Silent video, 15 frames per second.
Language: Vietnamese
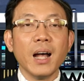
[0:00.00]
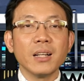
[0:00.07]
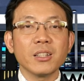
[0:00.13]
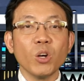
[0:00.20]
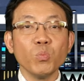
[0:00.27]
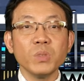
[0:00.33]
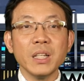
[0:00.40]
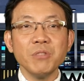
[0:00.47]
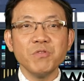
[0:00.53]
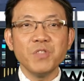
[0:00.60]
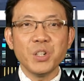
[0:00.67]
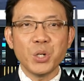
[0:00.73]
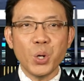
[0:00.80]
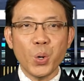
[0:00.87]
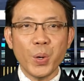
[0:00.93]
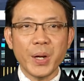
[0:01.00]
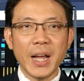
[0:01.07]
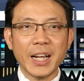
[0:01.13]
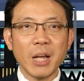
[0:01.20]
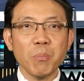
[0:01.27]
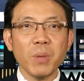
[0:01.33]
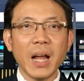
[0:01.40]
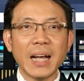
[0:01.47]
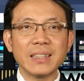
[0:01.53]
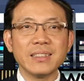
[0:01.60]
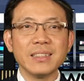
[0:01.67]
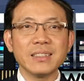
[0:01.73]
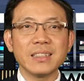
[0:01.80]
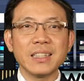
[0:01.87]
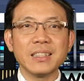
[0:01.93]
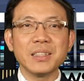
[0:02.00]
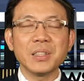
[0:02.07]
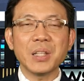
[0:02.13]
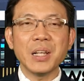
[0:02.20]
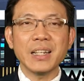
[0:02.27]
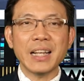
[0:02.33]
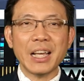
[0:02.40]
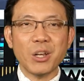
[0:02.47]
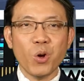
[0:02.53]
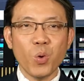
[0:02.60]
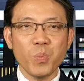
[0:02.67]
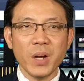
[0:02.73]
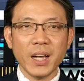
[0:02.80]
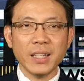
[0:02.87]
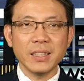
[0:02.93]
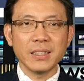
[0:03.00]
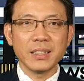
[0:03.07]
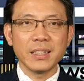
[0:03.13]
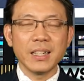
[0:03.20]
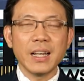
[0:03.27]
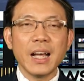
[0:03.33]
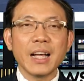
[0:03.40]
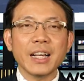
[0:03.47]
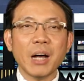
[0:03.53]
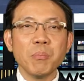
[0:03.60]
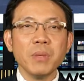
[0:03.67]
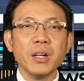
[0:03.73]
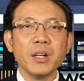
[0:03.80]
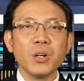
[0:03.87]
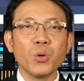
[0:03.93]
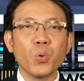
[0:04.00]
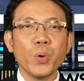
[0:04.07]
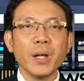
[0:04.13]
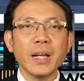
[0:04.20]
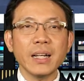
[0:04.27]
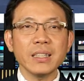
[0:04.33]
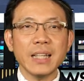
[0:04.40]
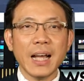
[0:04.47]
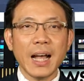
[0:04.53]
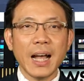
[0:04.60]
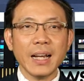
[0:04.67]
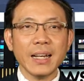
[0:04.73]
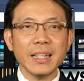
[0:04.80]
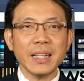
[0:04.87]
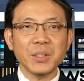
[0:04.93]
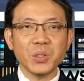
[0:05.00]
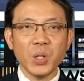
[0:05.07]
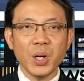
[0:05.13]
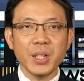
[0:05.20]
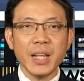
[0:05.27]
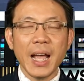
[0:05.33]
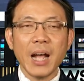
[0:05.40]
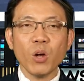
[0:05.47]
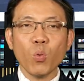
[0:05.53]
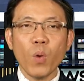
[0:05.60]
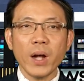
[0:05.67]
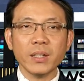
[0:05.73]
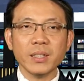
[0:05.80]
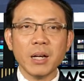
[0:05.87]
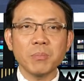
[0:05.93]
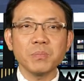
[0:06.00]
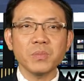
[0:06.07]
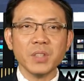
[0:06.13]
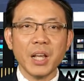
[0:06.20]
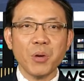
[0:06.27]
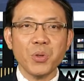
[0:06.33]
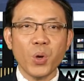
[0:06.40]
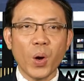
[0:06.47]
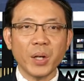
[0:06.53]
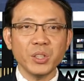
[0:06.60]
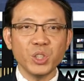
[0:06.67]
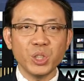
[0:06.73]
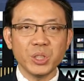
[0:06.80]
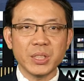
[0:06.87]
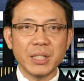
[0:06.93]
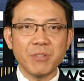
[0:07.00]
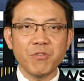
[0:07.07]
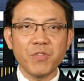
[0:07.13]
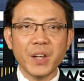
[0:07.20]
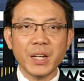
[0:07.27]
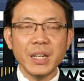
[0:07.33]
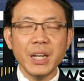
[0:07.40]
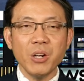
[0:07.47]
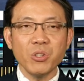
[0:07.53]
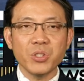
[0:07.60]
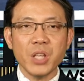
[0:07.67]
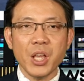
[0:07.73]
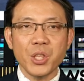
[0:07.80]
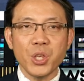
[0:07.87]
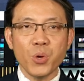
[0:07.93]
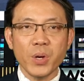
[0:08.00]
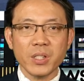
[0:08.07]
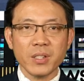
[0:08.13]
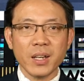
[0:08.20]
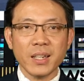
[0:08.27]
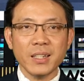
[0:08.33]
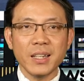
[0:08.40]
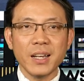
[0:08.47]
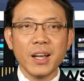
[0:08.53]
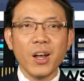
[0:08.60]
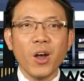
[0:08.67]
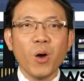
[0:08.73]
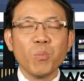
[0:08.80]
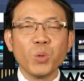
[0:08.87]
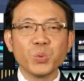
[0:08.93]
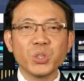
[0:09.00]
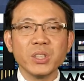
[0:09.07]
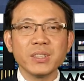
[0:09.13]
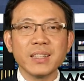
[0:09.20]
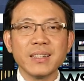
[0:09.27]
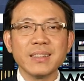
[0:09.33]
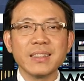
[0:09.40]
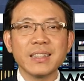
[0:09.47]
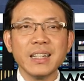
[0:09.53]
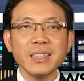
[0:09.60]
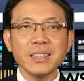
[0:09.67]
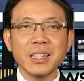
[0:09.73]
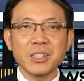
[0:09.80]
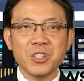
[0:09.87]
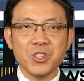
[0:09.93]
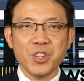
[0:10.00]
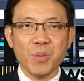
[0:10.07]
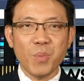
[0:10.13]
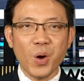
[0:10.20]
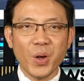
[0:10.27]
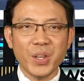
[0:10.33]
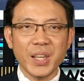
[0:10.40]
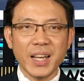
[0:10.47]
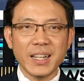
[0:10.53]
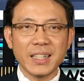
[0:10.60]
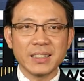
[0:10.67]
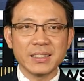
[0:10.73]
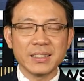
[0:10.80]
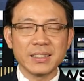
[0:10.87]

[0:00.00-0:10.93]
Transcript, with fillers: Thông tin vừa rồi đã khép lại chương trình tin ngày hôm nay. Cảm ơn quý khán giả đã dành thời gian quan tâm theo dõi chương trình Việt News USA, một chương trình thiết thực cho mọi gia đình.